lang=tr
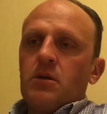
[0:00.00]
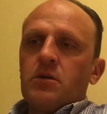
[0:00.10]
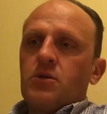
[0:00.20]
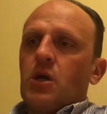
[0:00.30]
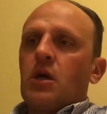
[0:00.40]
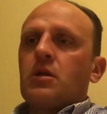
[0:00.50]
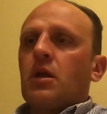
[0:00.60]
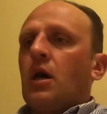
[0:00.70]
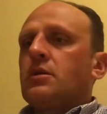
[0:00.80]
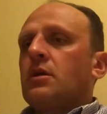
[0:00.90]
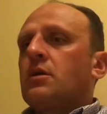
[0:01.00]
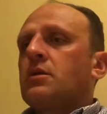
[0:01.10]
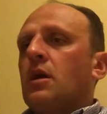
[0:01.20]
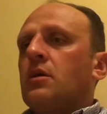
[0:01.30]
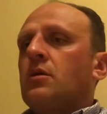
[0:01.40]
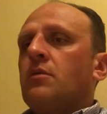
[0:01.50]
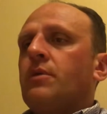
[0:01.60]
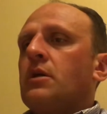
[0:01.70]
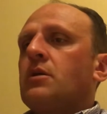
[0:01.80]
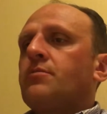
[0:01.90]
sıcak, nazik, saygılı
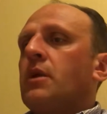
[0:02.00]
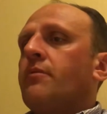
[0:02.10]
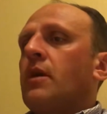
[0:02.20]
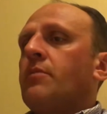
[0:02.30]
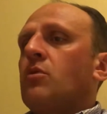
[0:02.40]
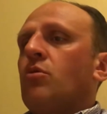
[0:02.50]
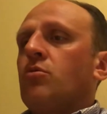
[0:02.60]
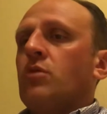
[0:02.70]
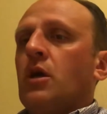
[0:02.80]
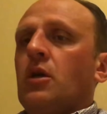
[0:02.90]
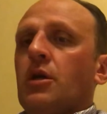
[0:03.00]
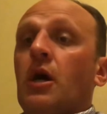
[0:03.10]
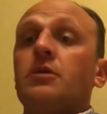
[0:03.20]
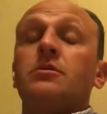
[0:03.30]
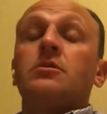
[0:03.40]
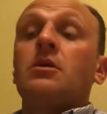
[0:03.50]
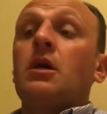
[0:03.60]
bir hizmet vermek olduğuna inanan